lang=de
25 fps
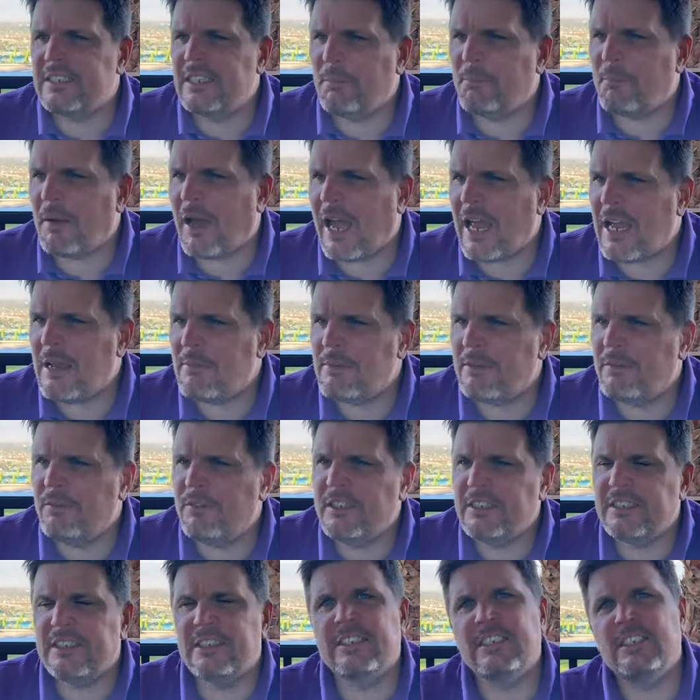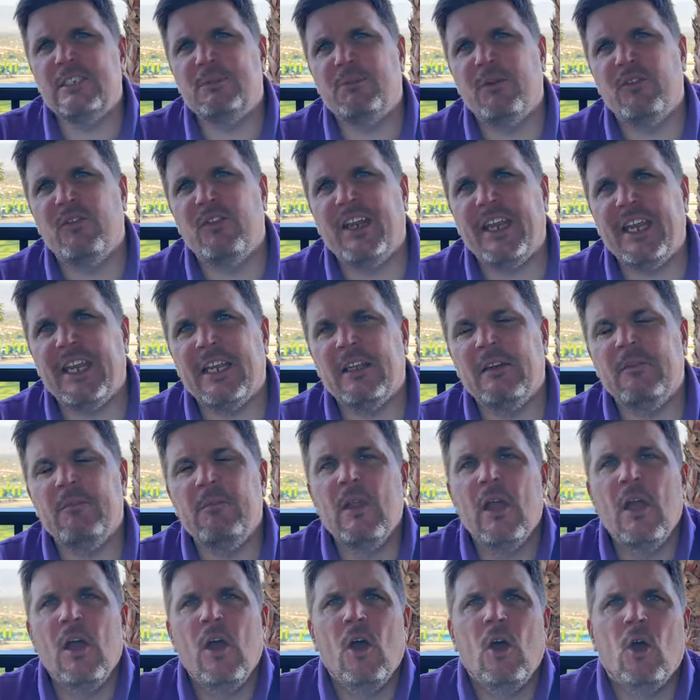die Palmen, wie sie sich bewegen
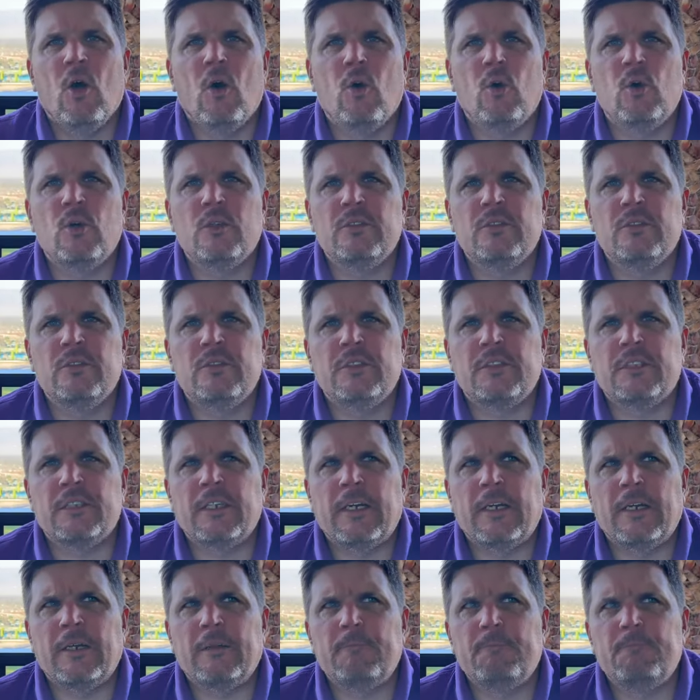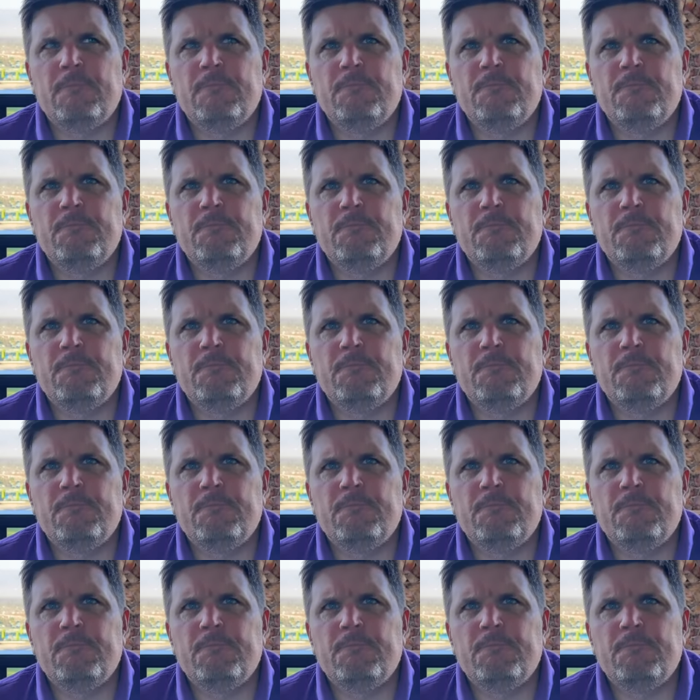und ähm,